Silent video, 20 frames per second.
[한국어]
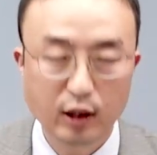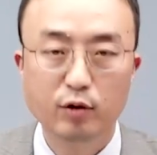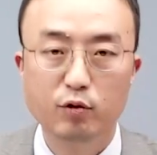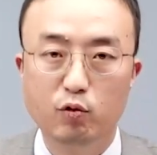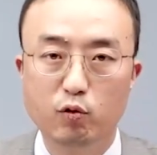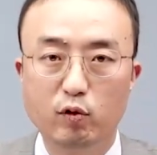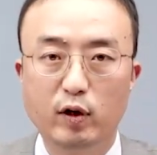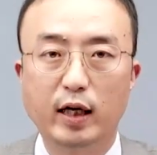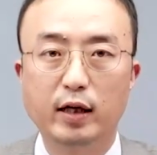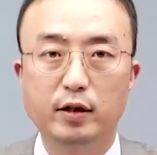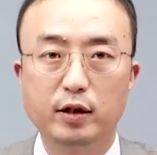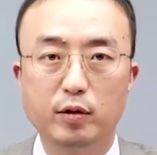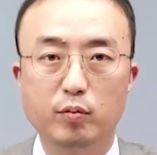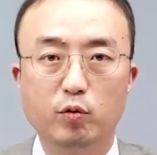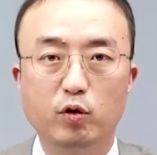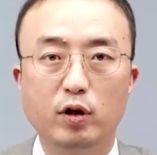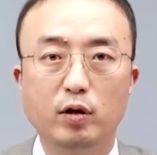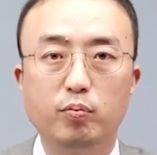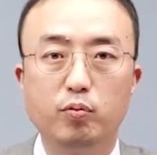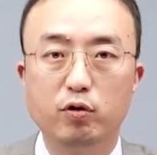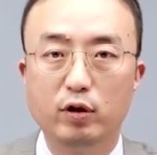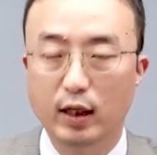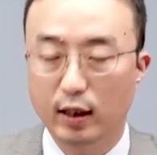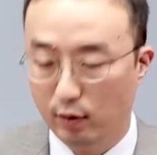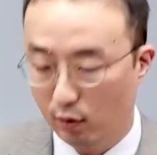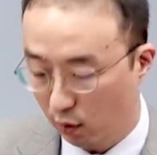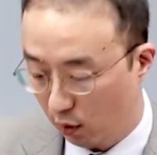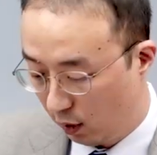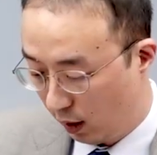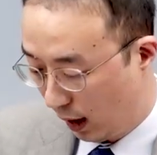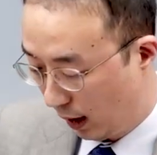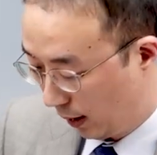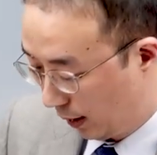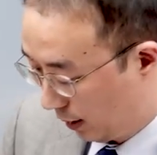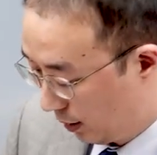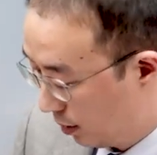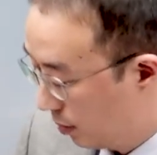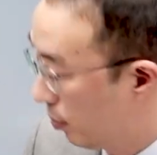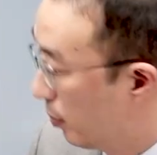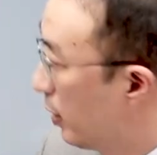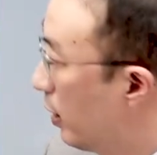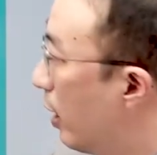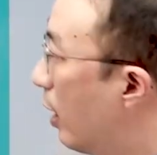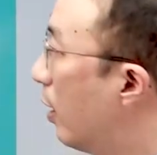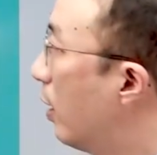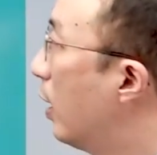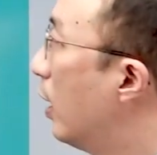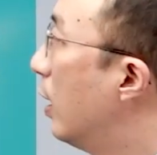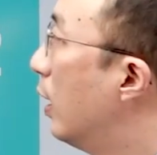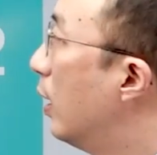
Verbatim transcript: 두 개의 지문을 풀이하도록 하겠습니다.